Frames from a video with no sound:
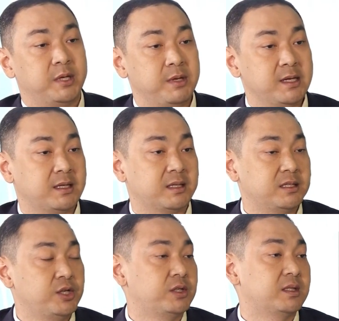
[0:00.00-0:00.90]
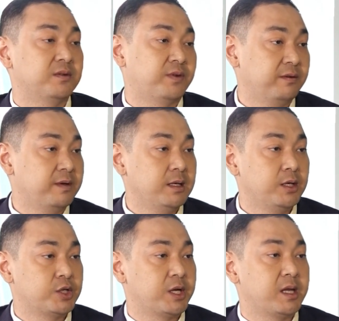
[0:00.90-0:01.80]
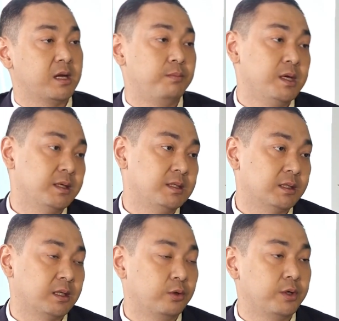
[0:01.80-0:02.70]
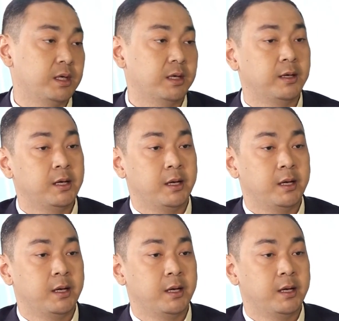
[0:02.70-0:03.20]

применять различные цифровые решения, биотехнологии